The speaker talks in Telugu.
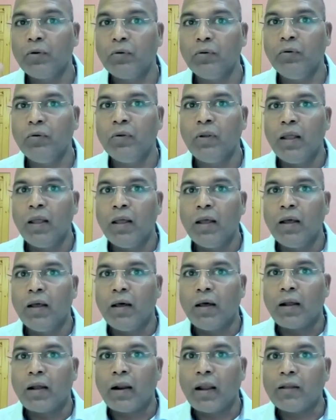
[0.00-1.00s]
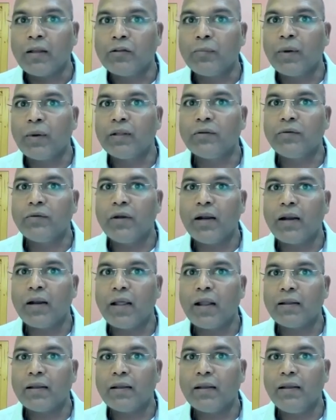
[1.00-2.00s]
అప్పుడు రైతు బంధు
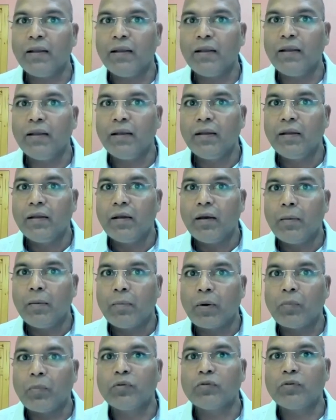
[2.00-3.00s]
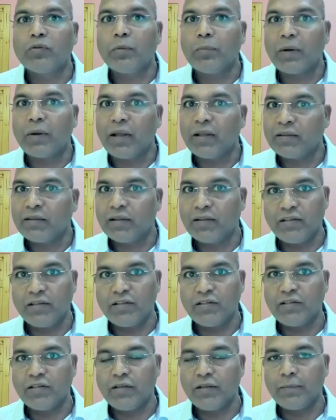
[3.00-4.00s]
వేయడానికి ప్రభుత్వం ప్రయత్నం
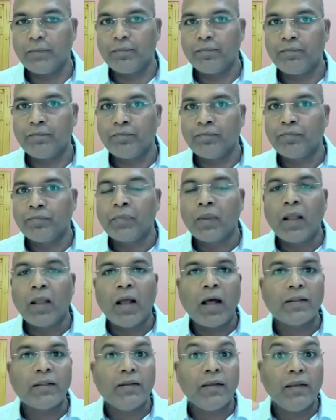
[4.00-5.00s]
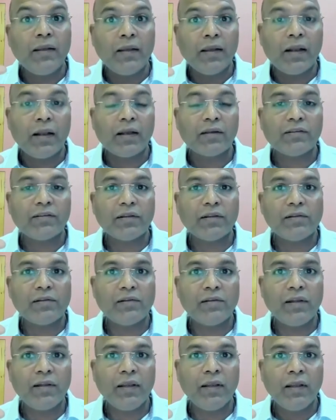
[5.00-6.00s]
చేసింది అది
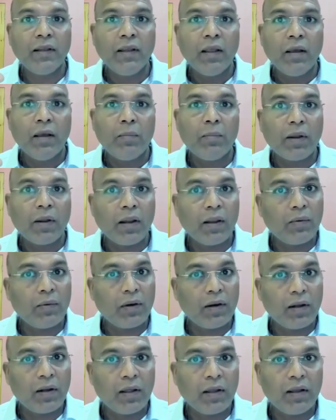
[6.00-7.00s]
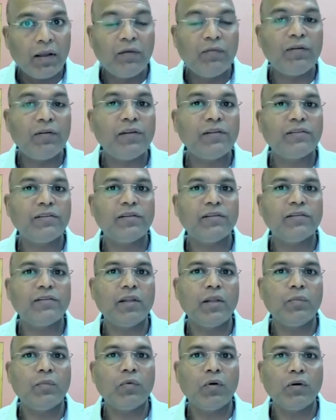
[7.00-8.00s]
ఎలక్షన్స్ ని మరేమన్నా ఇన్ఫ్లుయెన్స్
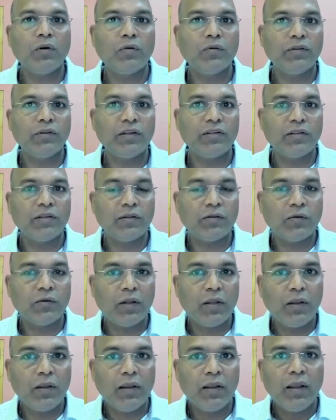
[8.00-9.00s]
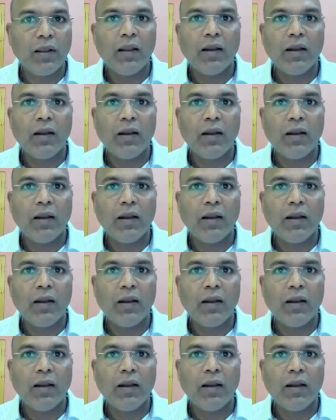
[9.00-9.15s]
చేస్తాయేమో అన్న ఉద్దేశంతో